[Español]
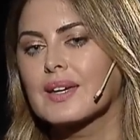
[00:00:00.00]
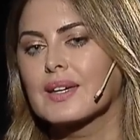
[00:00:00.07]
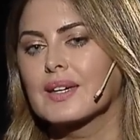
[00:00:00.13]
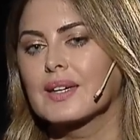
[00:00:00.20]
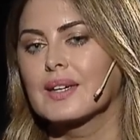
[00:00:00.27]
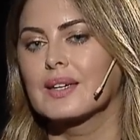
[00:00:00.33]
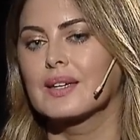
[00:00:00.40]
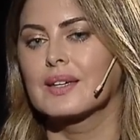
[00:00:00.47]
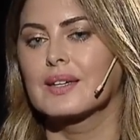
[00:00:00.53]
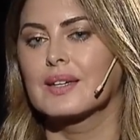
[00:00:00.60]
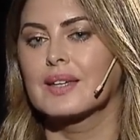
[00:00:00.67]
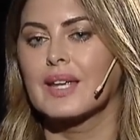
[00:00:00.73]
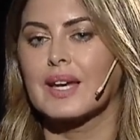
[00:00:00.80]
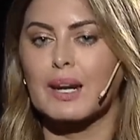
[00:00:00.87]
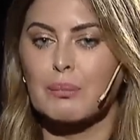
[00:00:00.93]

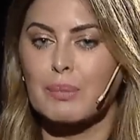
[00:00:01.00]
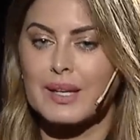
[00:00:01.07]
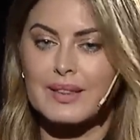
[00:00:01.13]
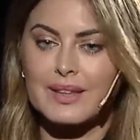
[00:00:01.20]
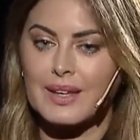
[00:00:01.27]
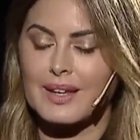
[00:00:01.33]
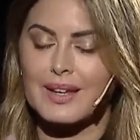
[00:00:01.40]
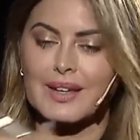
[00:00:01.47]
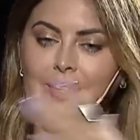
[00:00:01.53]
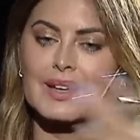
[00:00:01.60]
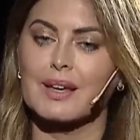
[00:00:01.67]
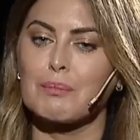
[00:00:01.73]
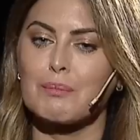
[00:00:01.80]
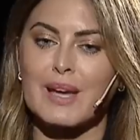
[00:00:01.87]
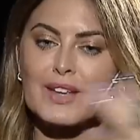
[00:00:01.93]
y, de
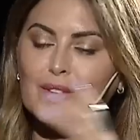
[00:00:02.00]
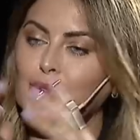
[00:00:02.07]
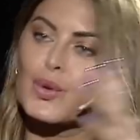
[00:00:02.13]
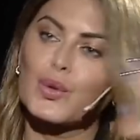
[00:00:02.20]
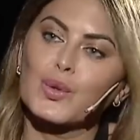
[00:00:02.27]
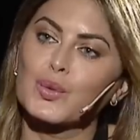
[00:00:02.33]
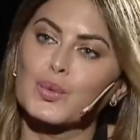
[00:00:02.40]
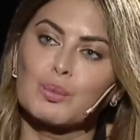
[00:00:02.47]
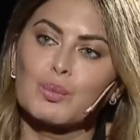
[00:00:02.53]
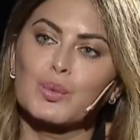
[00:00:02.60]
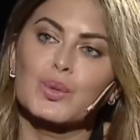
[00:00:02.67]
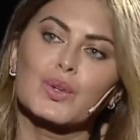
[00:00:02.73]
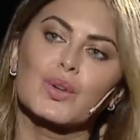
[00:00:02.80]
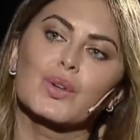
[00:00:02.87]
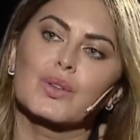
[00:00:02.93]
repente eh, ves todo tu
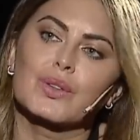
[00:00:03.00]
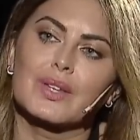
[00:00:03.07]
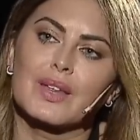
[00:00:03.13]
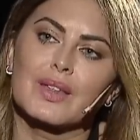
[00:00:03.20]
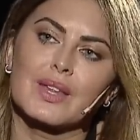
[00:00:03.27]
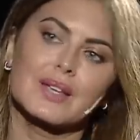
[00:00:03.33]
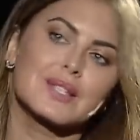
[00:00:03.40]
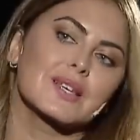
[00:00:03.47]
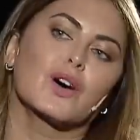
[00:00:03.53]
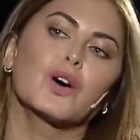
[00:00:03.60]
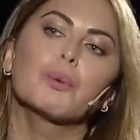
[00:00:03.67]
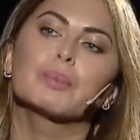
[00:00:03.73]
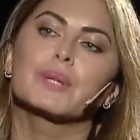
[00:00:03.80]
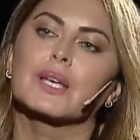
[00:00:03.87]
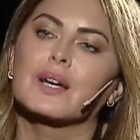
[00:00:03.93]
mundo desde esa
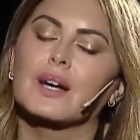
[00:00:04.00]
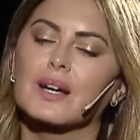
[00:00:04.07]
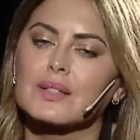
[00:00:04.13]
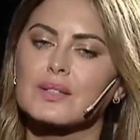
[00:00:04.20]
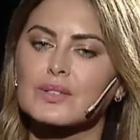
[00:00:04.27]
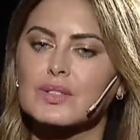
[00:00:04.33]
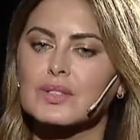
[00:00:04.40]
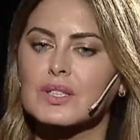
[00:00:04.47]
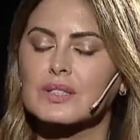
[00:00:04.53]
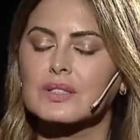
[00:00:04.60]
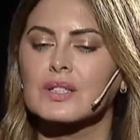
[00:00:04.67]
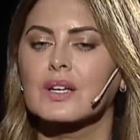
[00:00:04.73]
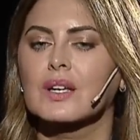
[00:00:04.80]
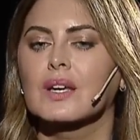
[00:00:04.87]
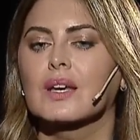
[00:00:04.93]
óptica.
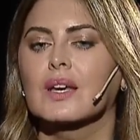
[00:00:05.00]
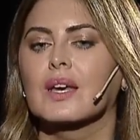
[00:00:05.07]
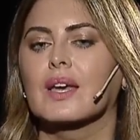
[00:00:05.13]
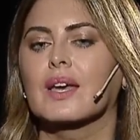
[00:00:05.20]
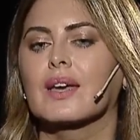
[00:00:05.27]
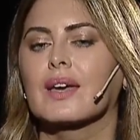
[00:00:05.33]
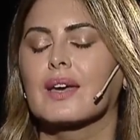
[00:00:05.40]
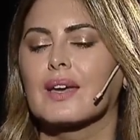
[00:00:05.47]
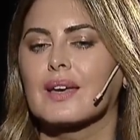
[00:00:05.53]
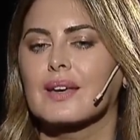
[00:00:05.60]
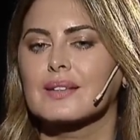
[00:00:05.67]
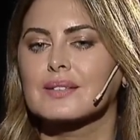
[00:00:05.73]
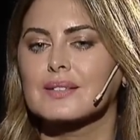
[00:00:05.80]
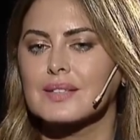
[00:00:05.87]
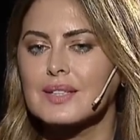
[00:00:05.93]
Entonces eh,
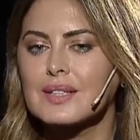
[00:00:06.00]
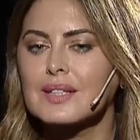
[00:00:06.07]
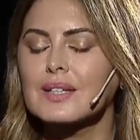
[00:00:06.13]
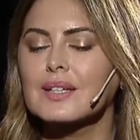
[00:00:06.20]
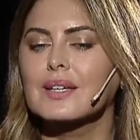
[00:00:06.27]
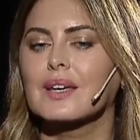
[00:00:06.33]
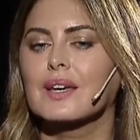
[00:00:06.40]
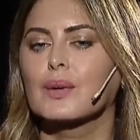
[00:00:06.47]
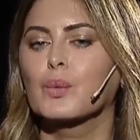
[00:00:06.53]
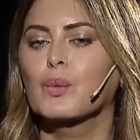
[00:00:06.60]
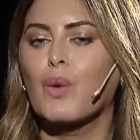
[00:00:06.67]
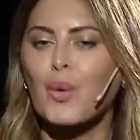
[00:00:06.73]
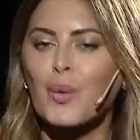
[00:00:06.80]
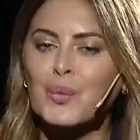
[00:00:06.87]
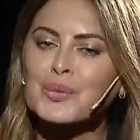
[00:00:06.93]
sí
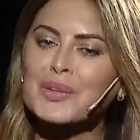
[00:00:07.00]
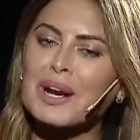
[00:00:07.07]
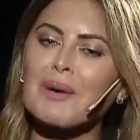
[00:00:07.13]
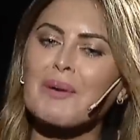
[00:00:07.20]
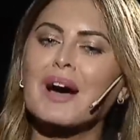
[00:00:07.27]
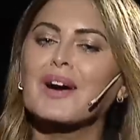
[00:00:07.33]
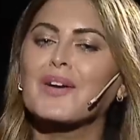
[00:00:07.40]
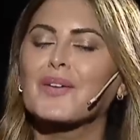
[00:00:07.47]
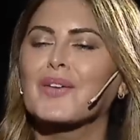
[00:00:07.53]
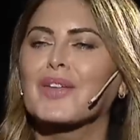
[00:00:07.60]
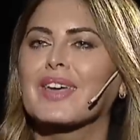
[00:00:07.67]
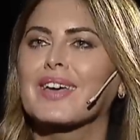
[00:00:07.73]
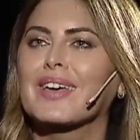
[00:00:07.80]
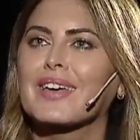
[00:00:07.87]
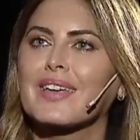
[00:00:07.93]
hubo un trabajo
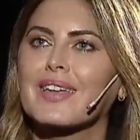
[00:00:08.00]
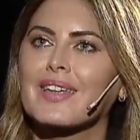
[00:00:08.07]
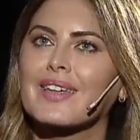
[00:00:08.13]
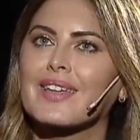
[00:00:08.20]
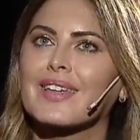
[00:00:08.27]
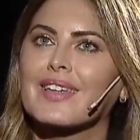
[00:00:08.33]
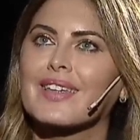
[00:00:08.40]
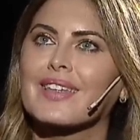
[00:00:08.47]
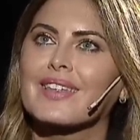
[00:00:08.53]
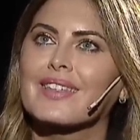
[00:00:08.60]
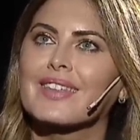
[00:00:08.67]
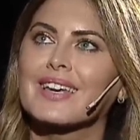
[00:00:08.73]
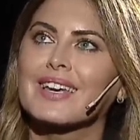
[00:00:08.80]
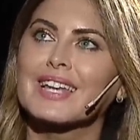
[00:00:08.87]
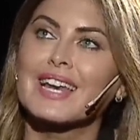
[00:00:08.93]
de,
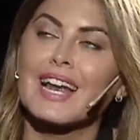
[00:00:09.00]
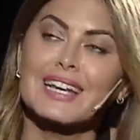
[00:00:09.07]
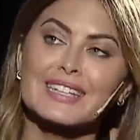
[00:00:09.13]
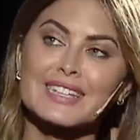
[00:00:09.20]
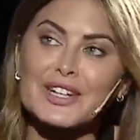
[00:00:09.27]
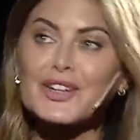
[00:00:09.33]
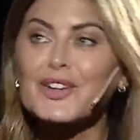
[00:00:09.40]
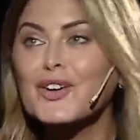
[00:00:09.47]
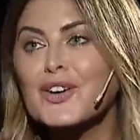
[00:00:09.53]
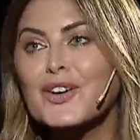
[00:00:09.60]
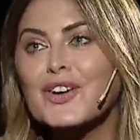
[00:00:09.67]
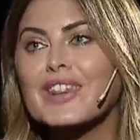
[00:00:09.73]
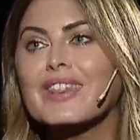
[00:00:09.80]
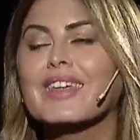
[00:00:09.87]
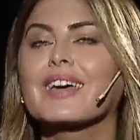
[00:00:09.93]
ir al
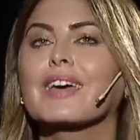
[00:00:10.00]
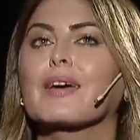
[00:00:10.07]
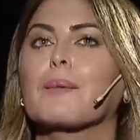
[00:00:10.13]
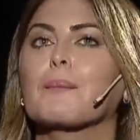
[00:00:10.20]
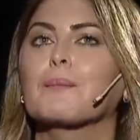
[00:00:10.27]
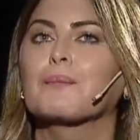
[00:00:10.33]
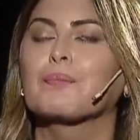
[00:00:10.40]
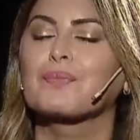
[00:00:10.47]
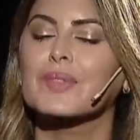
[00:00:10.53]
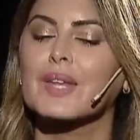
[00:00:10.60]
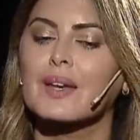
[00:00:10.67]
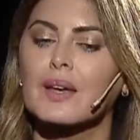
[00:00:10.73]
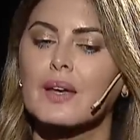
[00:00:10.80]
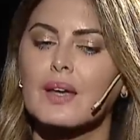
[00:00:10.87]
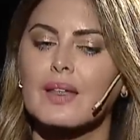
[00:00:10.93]
interior, de,
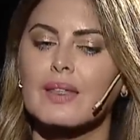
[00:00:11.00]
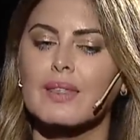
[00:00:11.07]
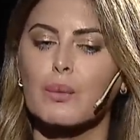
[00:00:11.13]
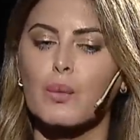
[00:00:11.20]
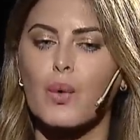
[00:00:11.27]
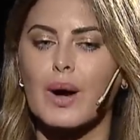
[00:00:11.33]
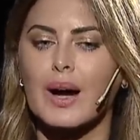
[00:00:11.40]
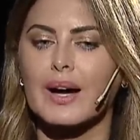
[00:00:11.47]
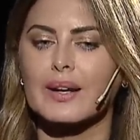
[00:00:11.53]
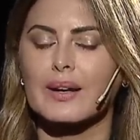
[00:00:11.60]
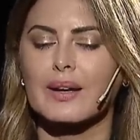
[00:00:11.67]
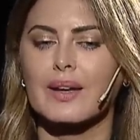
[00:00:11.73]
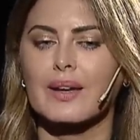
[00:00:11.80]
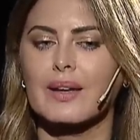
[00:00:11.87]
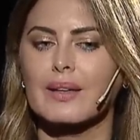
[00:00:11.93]
mm, de buscar,
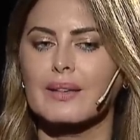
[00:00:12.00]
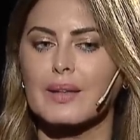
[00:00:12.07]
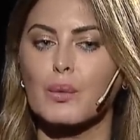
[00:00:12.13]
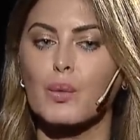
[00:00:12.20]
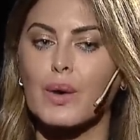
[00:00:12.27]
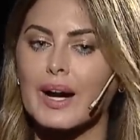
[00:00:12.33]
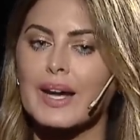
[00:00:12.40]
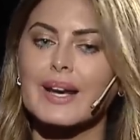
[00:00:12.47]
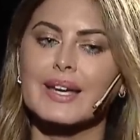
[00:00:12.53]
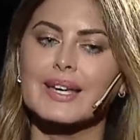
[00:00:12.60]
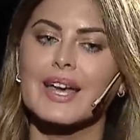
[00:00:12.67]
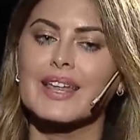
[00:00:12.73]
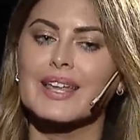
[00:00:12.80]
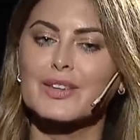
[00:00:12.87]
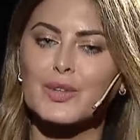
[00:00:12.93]
eh, de buscar ahí
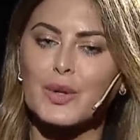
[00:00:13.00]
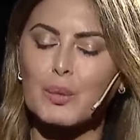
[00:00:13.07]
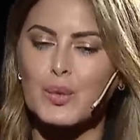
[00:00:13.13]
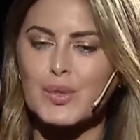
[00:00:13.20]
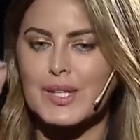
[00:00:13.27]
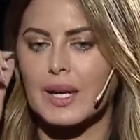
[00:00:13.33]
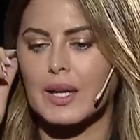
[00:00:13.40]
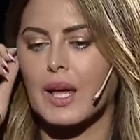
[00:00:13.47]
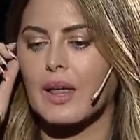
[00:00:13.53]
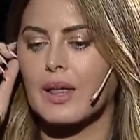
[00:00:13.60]
adentro, de bucear ahí